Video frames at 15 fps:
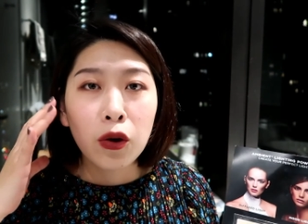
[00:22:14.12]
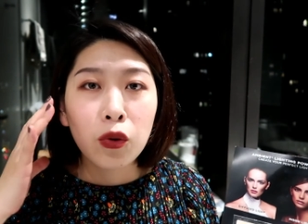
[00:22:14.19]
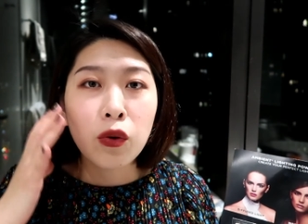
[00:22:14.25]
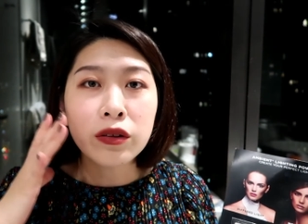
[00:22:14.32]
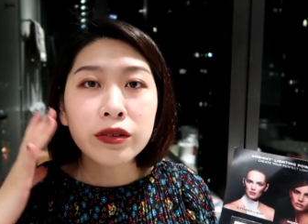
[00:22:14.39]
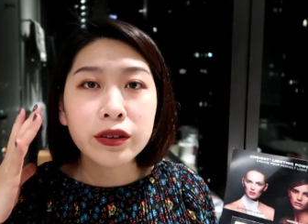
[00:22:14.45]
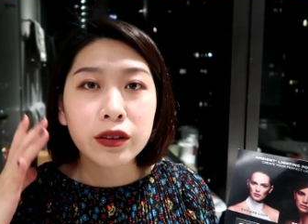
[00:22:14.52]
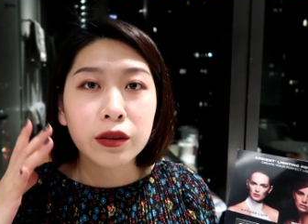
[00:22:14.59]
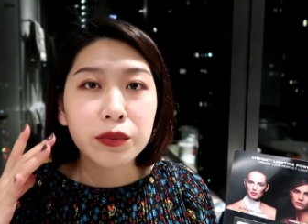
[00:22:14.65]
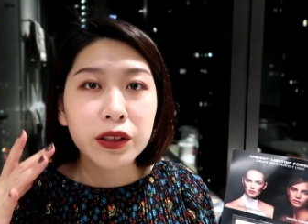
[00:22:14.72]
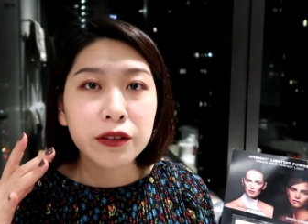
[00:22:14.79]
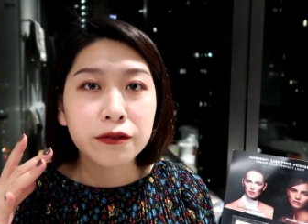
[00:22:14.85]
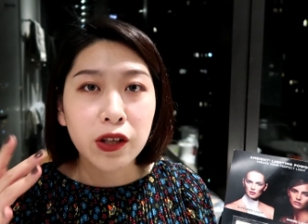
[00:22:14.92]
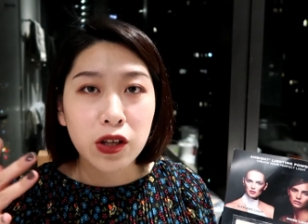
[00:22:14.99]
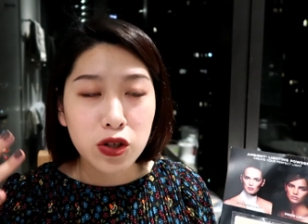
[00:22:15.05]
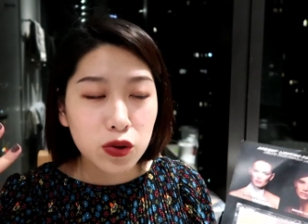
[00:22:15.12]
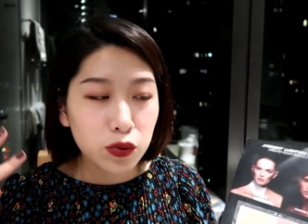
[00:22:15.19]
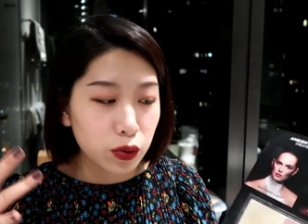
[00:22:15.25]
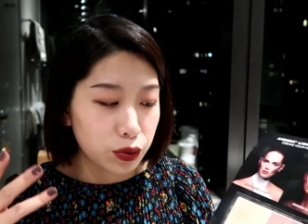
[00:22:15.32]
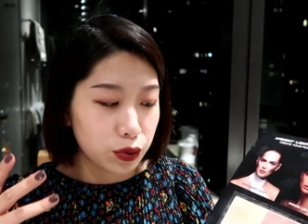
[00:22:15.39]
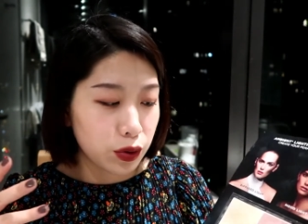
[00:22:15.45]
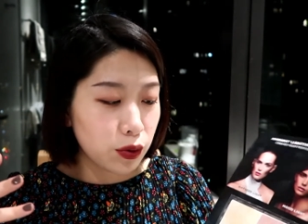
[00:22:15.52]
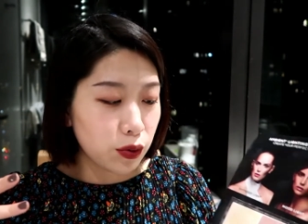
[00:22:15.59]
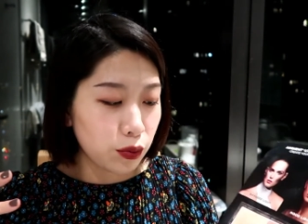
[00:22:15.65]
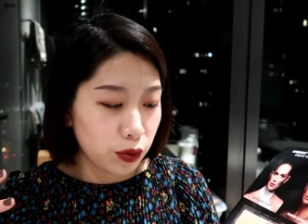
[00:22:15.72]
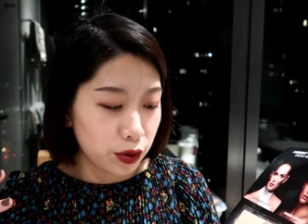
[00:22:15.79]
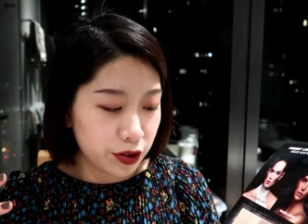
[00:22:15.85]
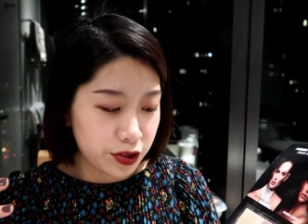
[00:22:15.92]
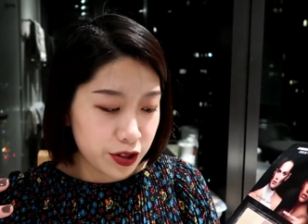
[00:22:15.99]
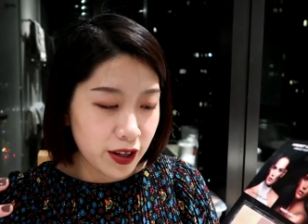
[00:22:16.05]
光泽蜜粉，是我觉得
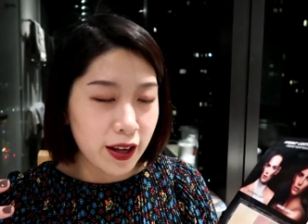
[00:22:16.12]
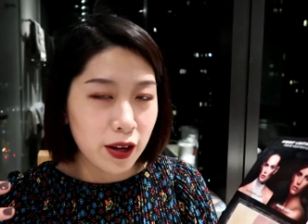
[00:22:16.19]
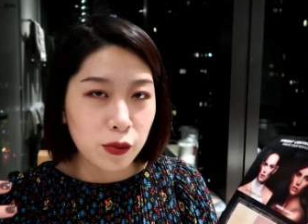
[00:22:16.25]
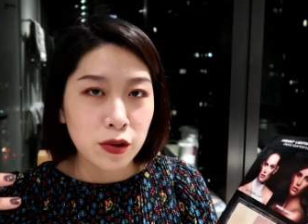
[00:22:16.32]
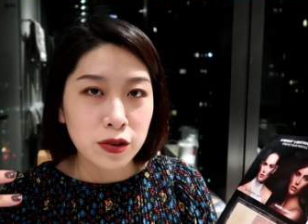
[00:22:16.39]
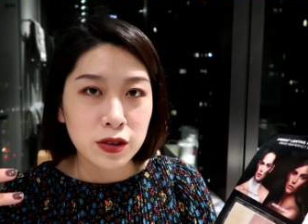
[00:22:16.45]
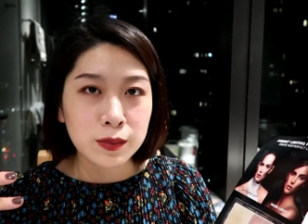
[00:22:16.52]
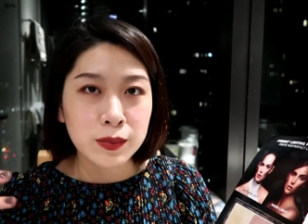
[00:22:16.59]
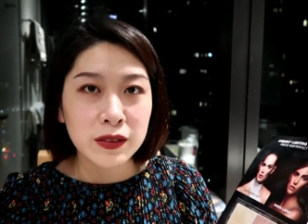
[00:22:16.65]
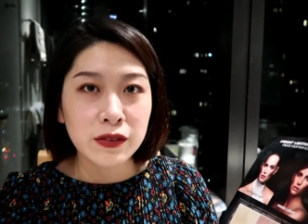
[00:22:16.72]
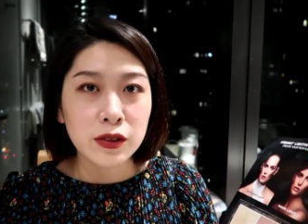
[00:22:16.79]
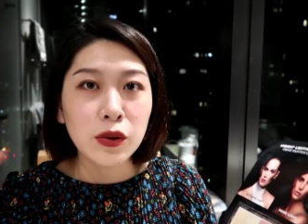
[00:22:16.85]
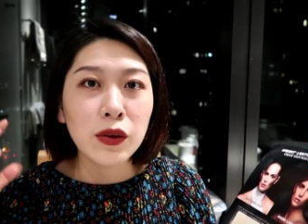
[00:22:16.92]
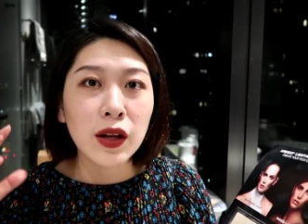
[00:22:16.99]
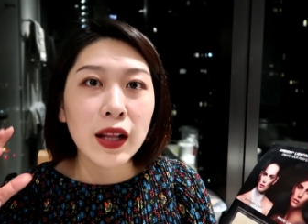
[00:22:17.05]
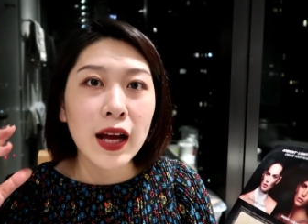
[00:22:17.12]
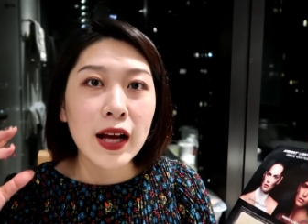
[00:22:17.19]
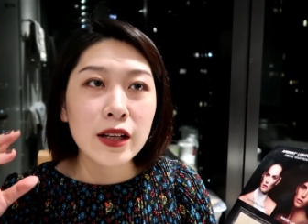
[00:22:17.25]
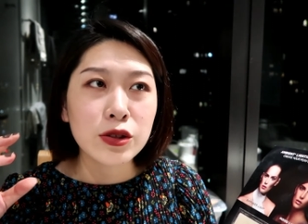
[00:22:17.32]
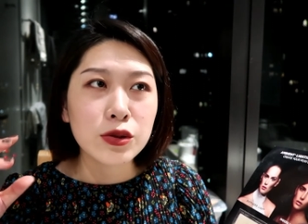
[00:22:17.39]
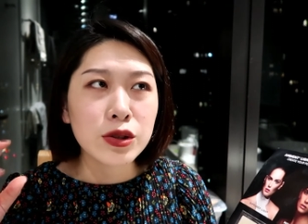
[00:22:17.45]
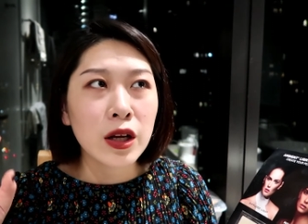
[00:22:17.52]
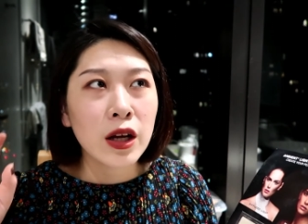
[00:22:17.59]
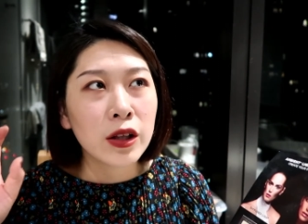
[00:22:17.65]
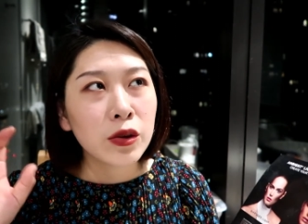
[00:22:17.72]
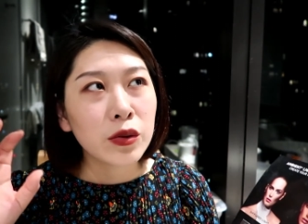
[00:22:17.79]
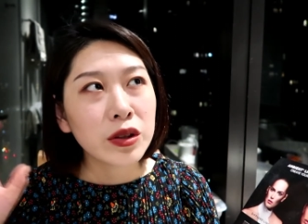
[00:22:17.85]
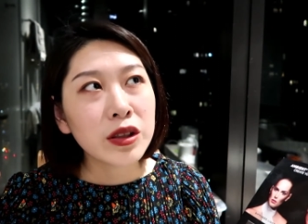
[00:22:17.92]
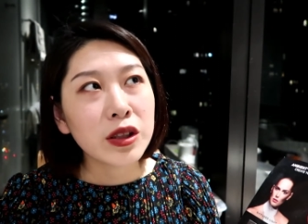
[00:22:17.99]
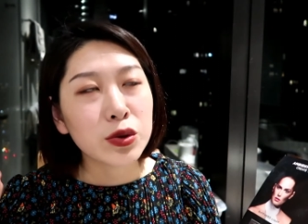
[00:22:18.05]
我的真爱光泽蜜粉，用了它就是
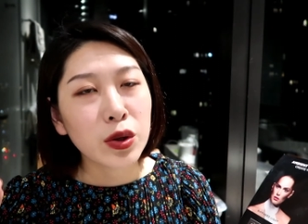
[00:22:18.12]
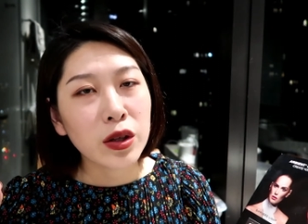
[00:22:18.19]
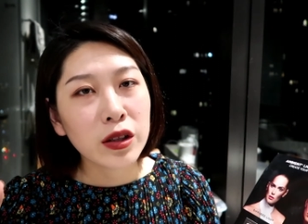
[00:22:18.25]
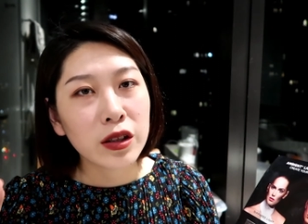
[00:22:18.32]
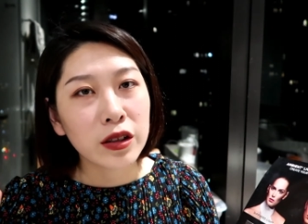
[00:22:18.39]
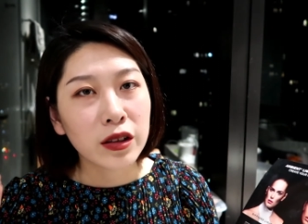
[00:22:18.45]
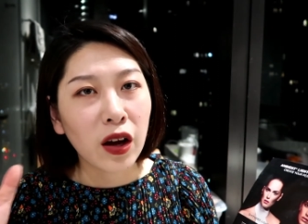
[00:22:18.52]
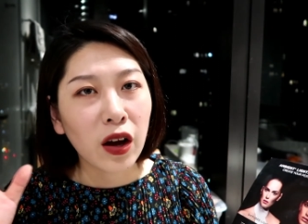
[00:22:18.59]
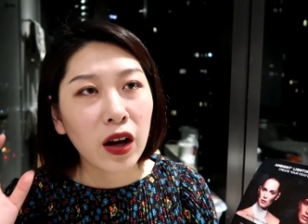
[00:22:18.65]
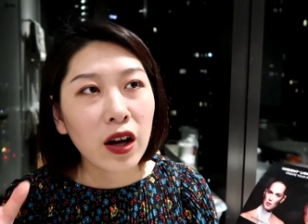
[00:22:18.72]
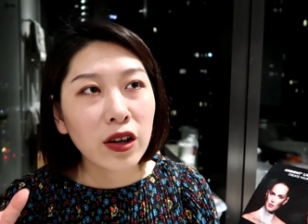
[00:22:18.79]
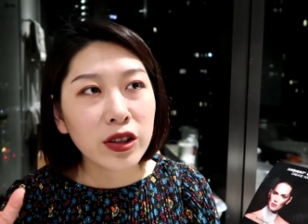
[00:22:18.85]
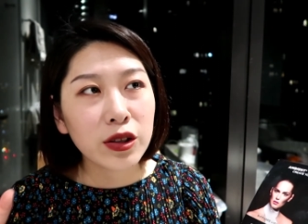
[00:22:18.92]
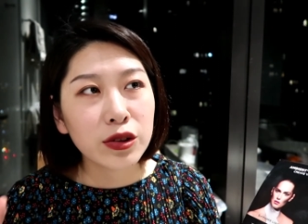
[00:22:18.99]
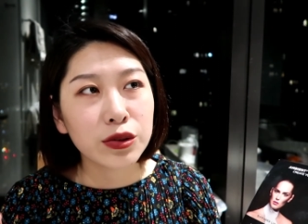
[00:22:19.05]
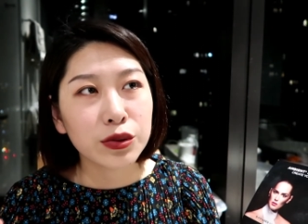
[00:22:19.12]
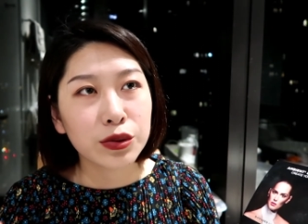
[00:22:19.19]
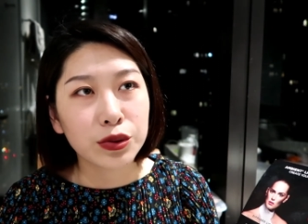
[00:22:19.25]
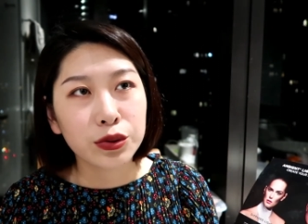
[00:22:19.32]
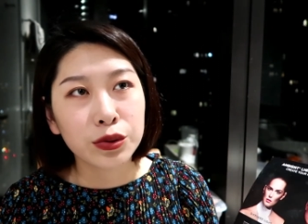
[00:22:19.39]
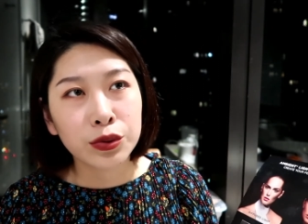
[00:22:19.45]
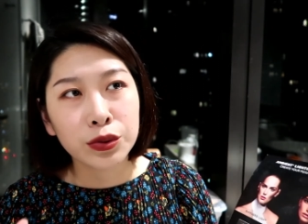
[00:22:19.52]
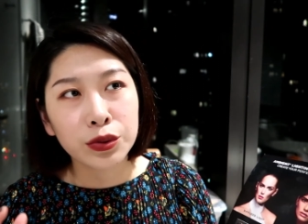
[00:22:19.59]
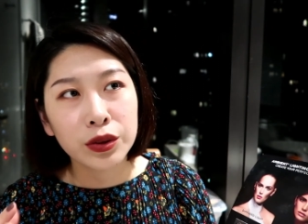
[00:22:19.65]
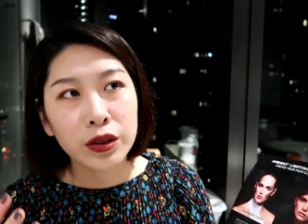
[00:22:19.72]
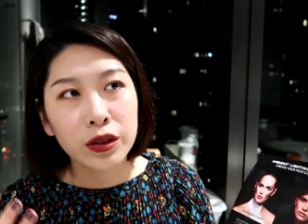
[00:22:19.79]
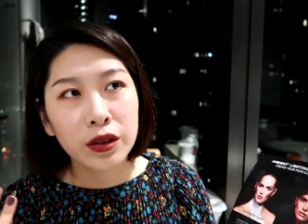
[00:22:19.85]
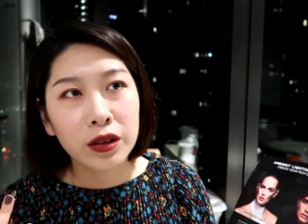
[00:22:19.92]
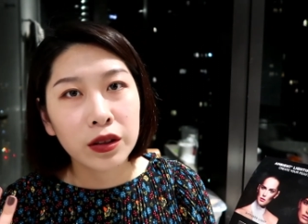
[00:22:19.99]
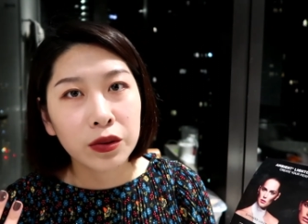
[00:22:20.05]
有的底妆可能刚上去你就觉
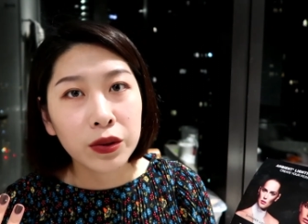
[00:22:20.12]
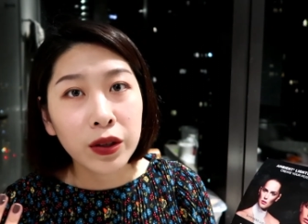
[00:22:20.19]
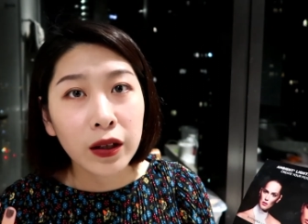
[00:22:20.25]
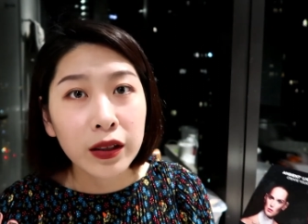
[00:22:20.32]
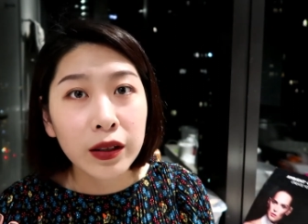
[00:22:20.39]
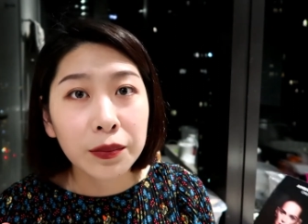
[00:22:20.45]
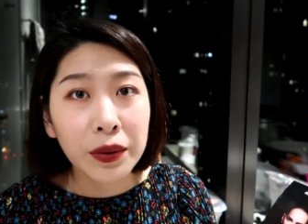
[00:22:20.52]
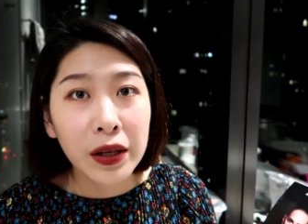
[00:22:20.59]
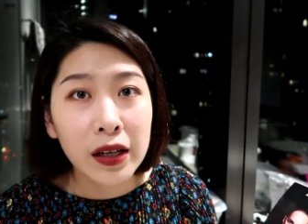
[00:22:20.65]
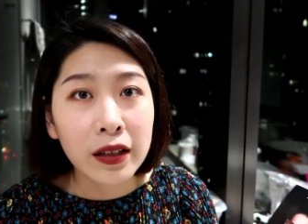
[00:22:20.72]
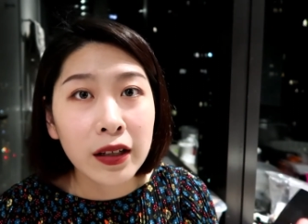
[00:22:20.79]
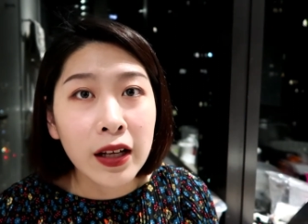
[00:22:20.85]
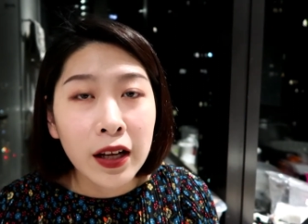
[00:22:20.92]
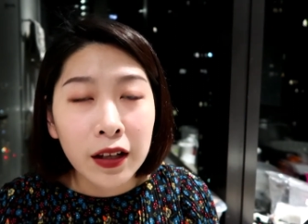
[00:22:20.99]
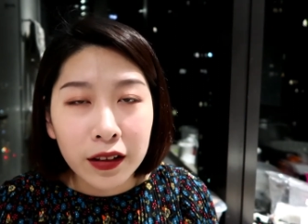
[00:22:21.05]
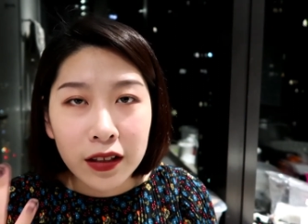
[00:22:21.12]
得有点一般，